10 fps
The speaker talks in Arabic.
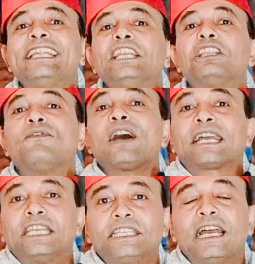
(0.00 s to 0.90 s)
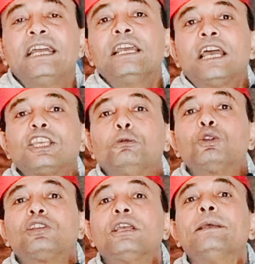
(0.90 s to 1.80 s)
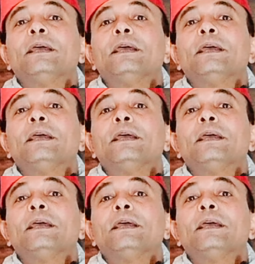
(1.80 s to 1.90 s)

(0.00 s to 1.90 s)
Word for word: للاتفاقيه هيعملوا